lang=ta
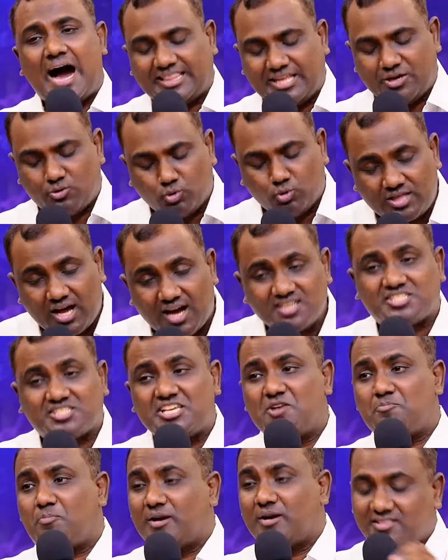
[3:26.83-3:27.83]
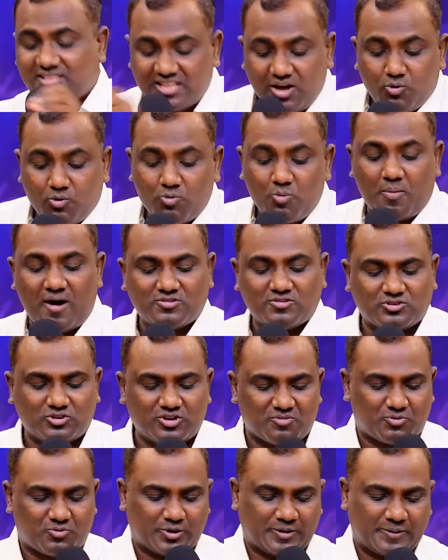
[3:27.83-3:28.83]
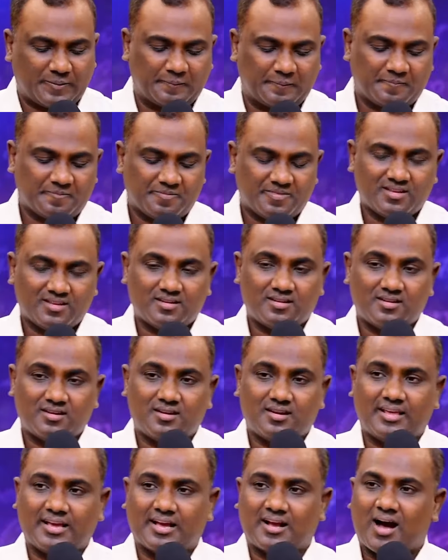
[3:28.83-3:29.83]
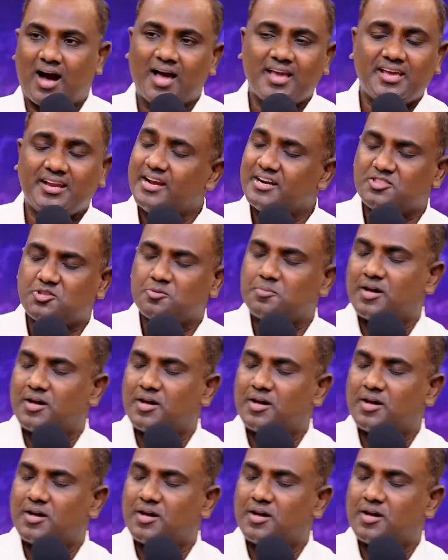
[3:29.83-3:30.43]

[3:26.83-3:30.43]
அதை உதாசீனப்படுத்தி தான் ஒரு பாவத்துக்குள்ள போறான் காயினை எடுத்து